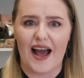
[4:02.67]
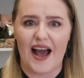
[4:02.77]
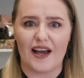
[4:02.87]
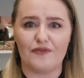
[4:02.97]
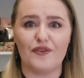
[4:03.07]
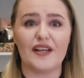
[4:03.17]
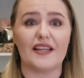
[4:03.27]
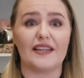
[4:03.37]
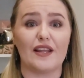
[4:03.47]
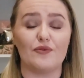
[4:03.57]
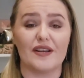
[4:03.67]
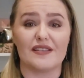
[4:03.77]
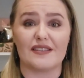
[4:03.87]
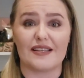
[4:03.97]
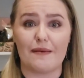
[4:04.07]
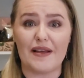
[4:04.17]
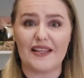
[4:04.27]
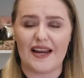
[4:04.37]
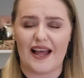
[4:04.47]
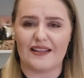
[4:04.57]
árvore que tem nuances
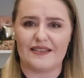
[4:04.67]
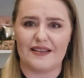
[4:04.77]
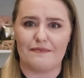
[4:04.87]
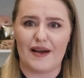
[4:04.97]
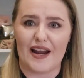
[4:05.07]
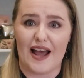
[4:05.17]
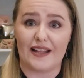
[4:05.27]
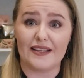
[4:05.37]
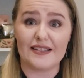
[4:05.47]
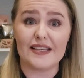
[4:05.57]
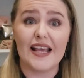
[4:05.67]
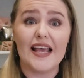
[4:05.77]
amadeiradas e ambaradas